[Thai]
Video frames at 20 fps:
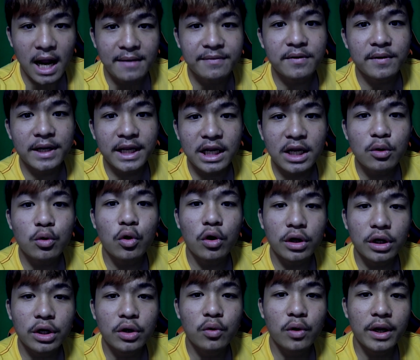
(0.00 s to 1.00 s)
กราบสวัสดีทุกคน
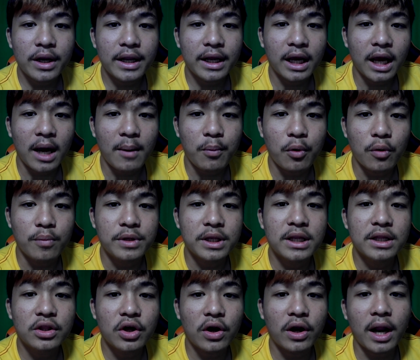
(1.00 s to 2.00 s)
กันด้วยนะครับ ผมยิน
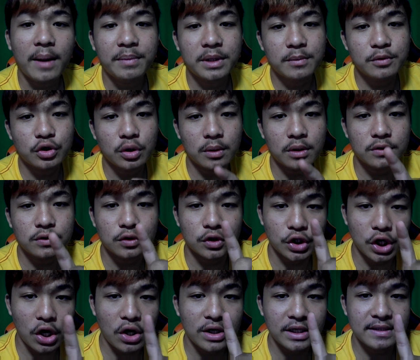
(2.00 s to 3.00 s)
ดีต้อนรับท่านผู้ชมเข้าสู่
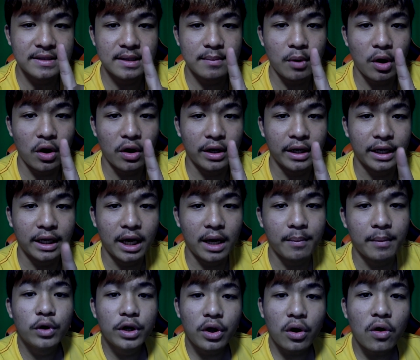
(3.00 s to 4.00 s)
ช่อง Easy Boy นะครับ
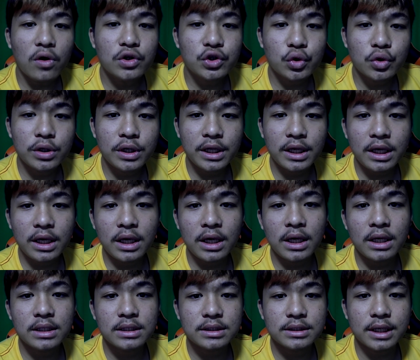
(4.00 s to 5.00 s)
วิดีโอชุดนี้
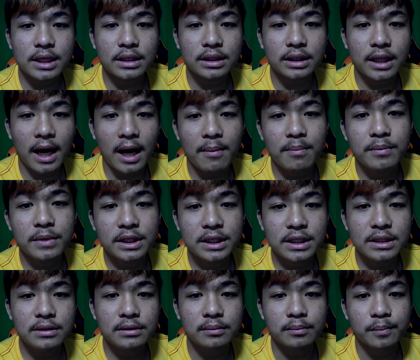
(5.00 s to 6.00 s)
จัดทำ
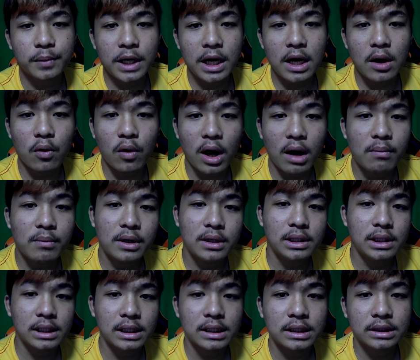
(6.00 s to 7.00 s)
ขึ้นเพื่อความบัน
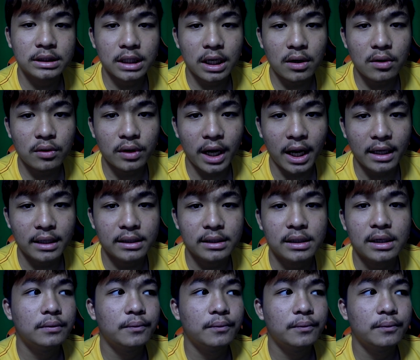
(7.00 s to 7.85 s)
เทิงเท่านั้น